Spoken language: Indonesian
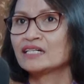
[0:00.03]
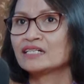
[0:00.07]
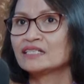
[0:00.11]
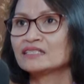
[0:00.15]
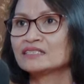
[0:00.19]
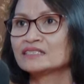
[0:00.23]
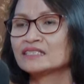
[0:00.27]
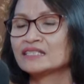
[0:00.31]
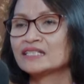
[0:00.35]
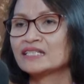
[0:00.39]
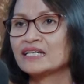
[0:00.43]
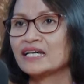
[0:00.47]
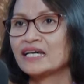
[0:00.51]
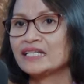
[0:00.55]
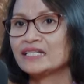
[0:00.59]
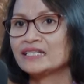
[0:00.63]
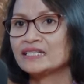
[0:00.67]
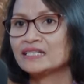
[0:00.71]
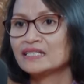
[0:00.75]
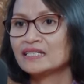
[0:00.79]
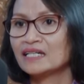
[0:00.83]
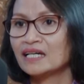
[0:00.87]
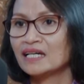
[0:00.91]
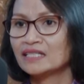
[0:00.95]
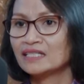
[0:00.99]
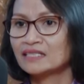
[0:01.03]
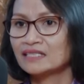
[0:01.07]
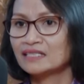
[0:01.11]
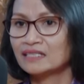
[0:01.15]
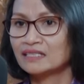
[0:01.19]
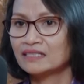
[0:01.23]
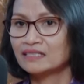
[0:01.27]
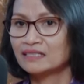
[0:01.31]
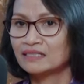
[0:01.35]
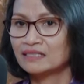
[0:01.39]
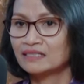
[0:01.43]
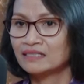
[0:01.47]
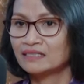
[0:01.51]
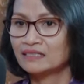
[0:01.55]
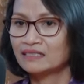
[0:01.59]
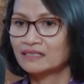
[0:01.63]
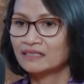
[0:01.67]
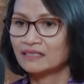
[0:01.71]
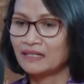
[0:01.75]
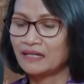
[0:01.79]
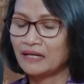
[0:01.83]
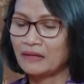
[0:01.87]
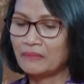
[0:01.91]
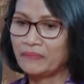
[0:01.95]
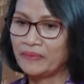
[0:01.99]
terkait dengan uh,
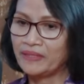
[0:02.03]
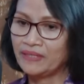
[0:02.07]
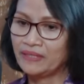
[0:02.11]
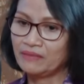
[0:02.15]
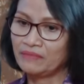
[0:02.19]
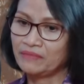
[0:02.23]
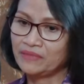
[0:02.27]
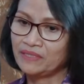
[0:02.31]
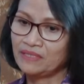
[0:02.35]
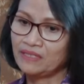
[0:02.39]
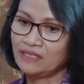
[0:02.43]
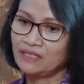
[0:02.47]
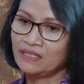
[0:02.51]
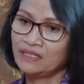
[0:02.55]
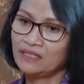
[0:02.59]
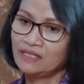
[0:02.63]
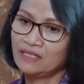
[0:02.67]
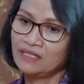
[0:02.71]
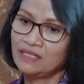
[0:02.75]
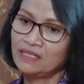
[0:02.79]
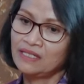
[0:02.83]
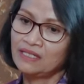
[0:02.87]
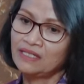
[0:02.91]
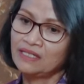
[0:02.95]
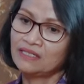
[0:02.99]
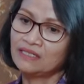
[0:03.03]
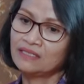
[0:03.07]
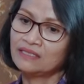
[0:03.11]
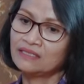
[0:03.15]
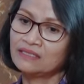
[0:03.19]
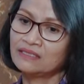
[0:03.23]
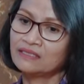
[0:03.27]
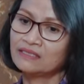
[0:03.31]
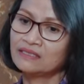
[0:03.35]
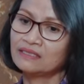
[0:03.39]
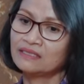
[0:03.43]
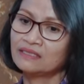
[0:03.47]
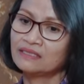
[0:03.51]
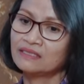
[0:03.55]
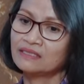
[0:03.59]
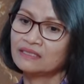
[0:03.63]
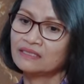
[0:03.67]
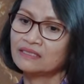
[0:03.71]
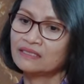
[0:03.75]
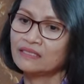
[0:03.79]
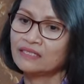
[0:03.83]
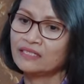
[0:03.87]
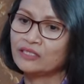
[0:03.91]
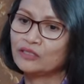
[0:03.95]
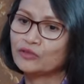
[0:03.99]
apa namanya uh,
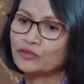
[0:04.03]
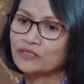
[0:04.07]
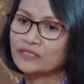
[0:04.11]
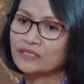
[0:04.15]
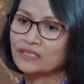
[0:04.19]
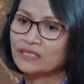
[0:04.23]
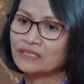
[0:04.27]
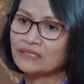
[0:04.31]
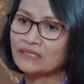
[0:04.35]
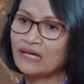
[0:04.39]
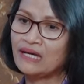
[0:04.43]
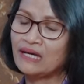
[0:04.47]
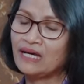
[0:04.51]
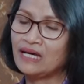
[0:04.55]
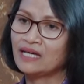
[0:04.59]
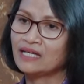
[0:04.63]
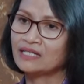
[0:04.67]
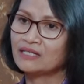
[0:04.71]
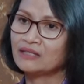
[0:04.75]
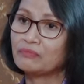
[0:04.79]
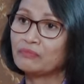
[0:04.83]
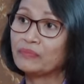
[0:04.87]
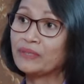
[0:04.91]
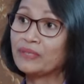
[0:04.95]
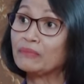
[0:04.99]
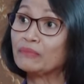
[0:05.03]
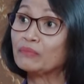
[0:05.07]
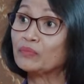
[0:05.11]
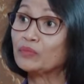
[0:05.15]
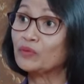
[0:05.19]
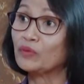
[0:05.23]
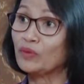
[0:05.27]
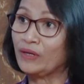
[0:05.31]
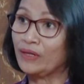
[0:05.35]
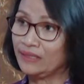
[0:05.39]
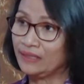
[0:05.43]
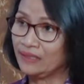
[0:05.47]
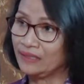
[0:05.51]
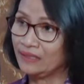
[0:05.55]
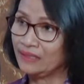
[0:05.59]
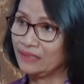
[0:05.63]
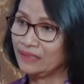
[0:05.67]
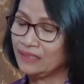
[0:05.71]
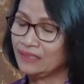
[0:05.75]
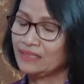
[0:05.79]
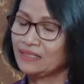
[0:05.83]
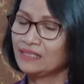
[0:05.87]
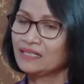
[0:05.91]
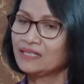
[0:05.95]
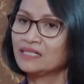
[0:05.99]
keikutsertaan perempuan
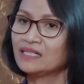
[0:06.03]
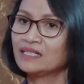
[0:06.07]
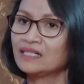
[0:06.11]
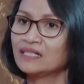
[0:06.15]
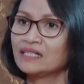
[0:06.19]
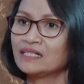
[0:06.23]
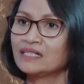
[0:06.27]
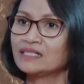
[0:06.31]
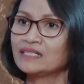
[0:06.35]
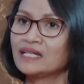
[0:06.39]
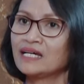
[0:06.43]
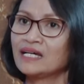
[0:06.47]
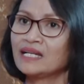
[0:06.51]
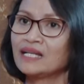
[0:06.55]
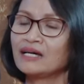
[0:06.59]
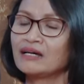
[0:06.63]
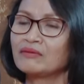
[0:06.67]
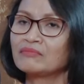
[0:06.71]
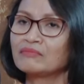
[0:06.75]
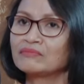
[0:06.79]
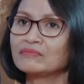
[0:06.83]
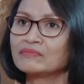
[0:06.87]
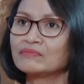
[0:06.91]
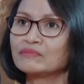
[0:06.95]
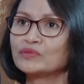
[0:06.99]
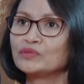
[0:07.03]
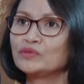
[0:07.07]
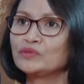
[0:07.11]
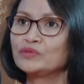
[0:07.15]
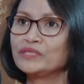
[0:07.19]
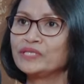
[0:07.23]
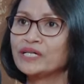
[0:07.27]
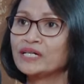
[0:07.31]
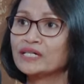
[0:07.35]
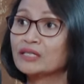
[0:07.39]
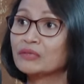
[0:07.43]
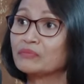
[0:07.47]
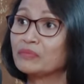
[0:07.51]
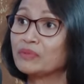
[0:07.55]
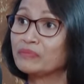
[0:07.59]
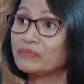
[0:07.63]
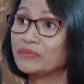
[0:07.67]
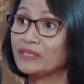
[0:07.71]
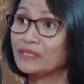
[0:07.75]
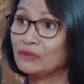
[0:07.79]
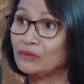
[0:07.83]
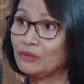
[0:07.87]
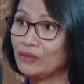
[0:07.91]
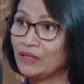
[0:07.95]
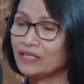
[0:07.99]
hmm. uh, dalam dunia
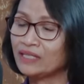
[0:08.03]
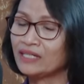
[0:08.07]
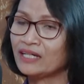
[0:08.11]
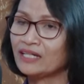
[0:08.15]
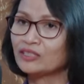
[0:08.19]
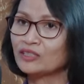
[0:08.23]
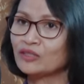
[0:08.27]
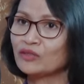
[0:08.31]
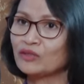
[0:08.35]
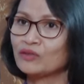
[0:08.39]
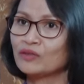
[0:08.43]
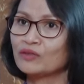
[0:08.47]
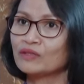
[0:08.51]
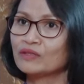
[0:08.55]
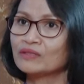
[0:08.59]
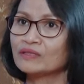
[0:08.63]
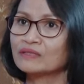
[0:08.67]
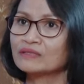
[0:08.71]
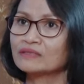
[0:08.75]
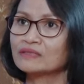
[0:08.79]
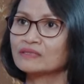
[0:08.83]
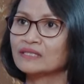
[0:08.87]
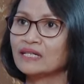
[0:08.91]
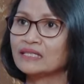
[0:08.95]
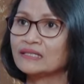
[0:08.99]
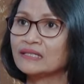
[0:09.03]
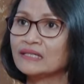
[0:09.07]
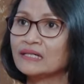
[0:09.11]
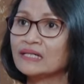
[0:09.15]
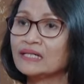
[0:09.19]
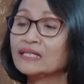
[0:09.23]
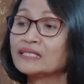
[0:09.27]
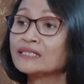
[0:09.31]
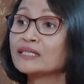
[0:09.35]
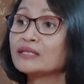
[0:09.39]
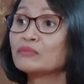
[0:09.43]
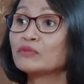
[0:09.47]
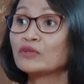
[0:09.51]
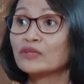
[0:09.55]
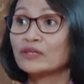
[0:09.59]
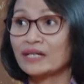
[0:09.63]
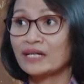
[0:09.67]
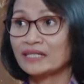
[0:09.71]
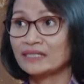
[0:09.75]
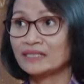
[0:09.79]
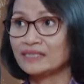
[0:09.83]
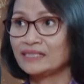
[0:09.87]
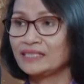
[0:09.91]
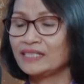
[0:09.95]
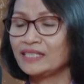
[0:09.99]
kepemiluan atau katakanlah
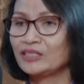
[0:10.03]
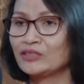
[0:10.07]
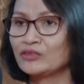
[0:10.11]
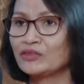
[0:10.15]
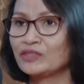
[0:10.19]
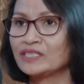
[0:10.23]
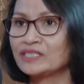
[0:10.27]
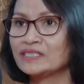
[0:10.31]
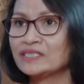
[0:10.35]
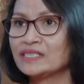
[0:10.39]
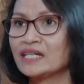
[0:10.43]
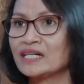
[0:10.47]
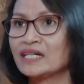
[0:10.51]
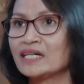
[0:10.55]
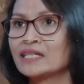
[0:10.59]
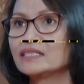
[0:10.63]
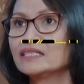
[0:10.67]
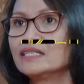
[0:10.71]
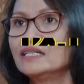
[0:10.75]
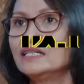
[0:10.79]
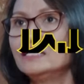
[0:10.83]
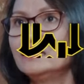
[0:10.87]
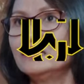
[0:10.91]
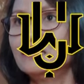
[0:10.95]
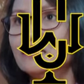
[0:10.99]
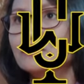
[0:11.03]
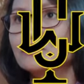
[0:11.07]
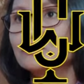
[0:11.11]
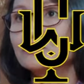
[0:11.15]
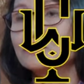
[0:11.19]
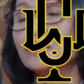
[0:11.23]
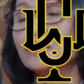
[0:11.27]
demokrasi di Indonesia kan sudah